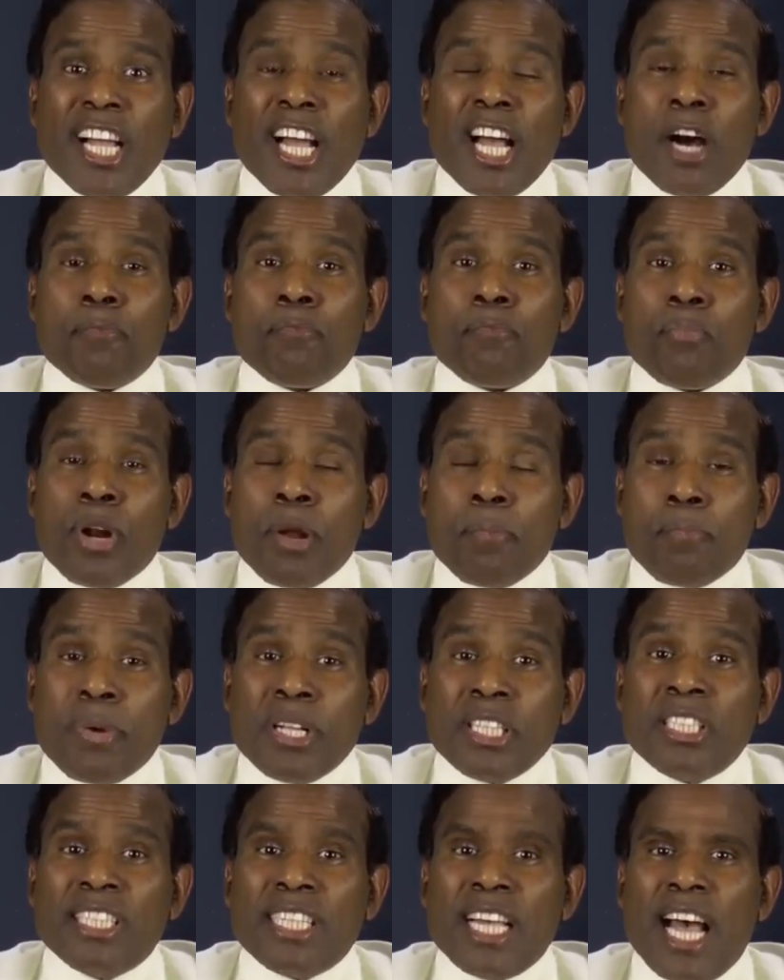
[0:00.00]
కరోనా
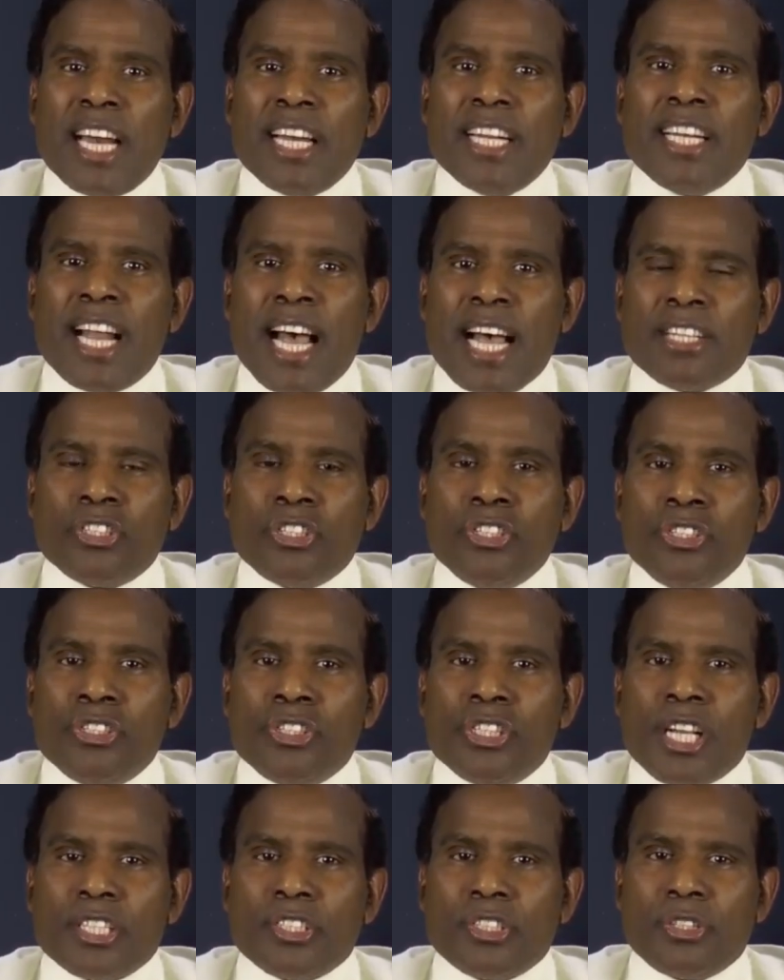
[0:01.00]
నియంత్రణకు
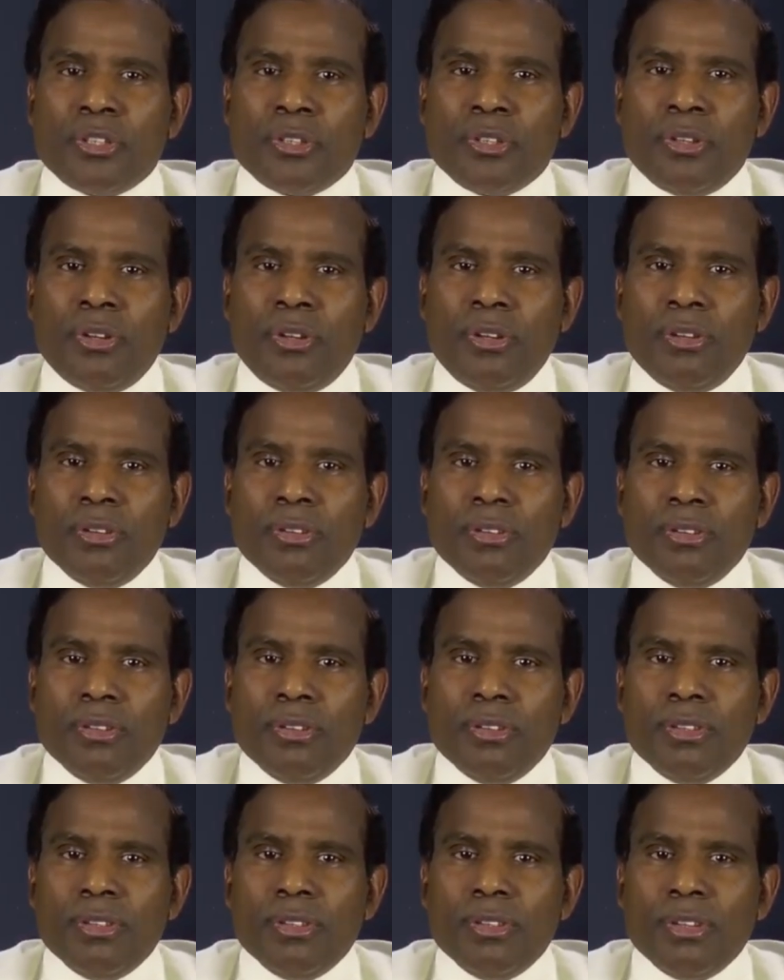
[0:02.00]
దేశంలో
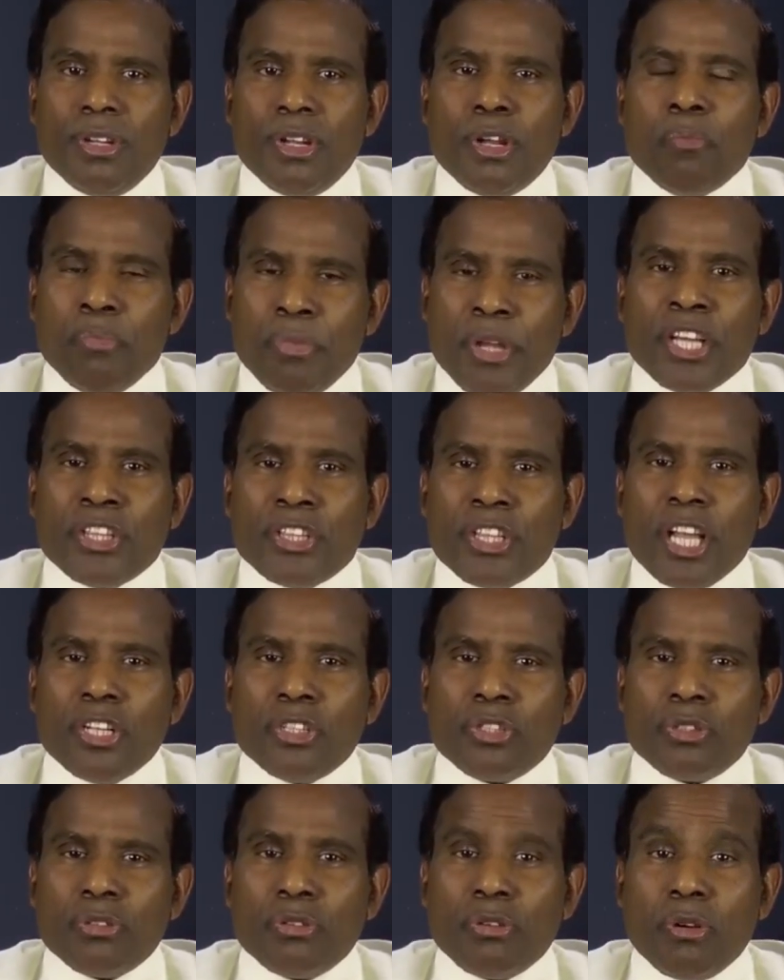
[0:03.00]
ఏప్రిల్ పద్నాలుగు వరకు
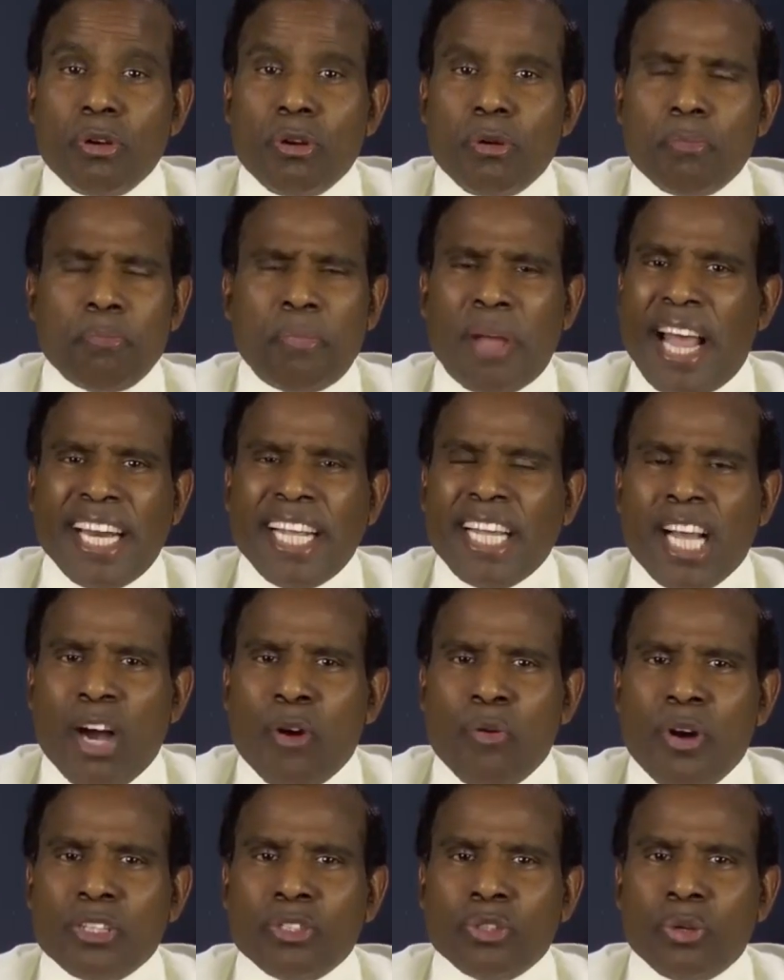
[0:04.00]
లాక్డౌన్
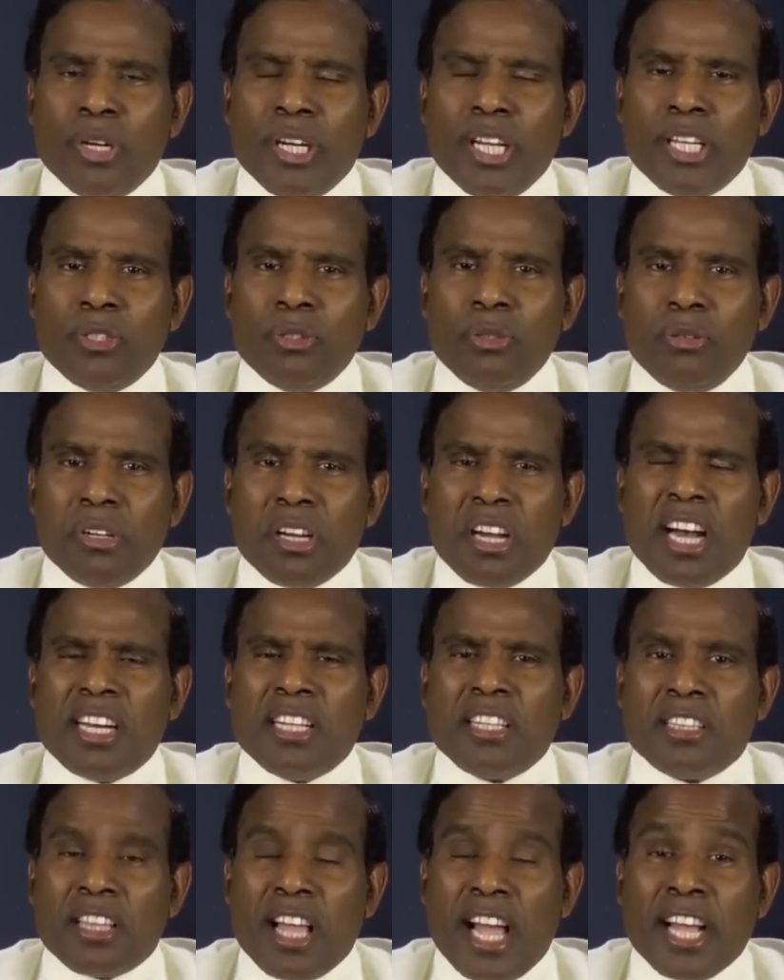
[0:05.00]
నిర్ణయం తీసుకున్న
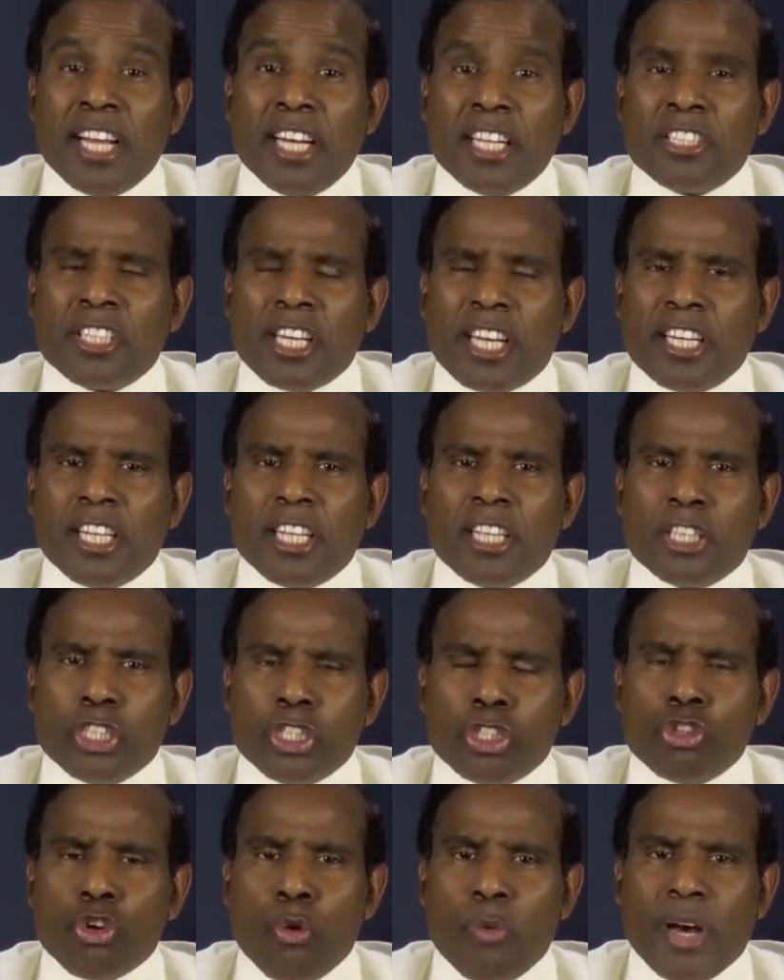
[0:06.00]
మోదీని
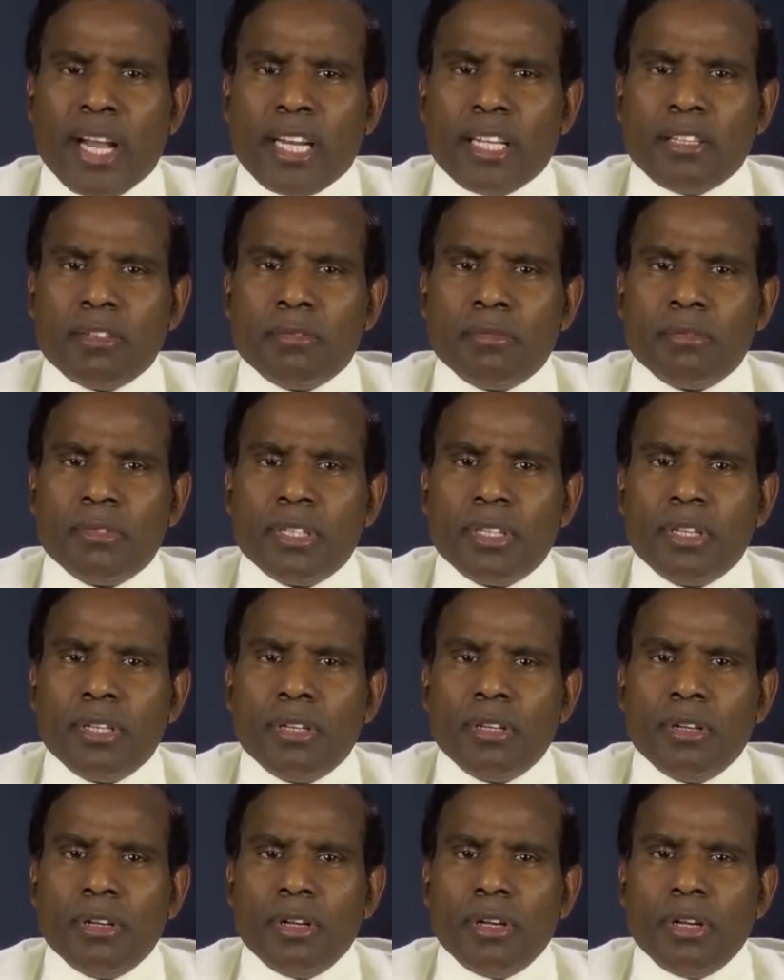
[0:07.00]
అభినందిస్తున్నానని
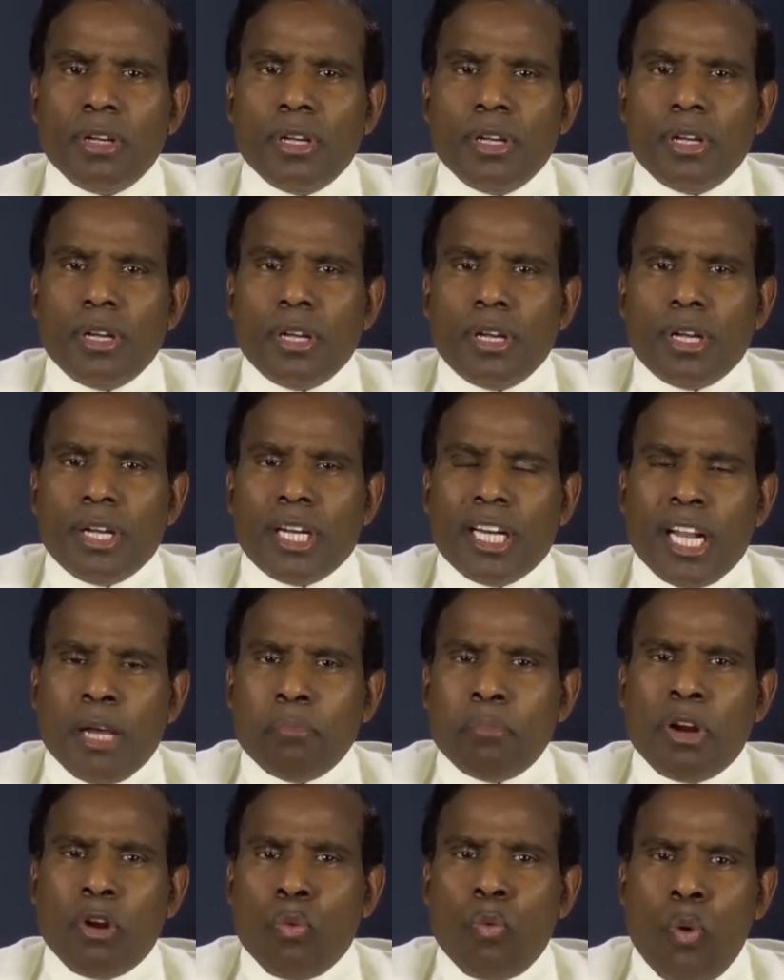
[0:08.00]
కేఏ పాల్
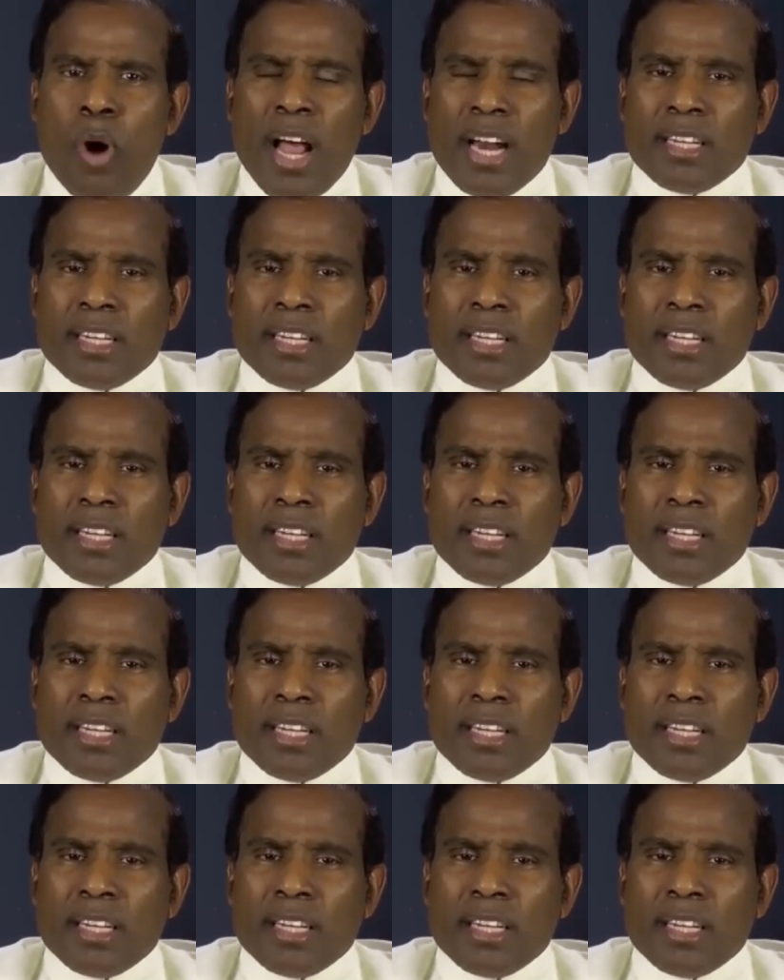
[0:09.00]
తెలిపారు